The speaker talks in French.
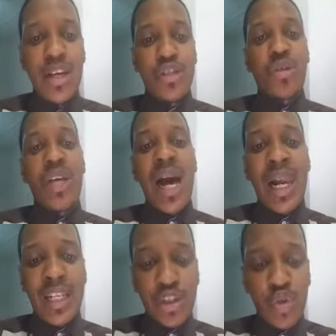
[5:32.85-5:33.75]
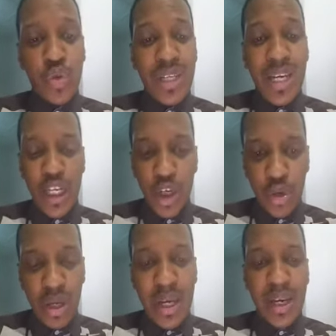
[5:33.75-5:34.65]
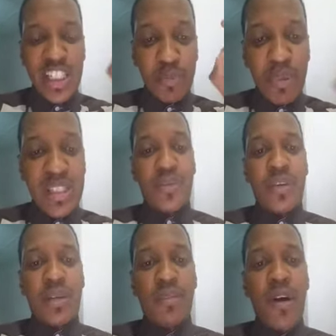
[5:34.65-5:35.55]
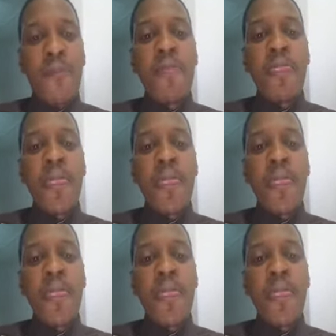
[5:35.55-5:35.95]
ce qui est à la source et spécifiquement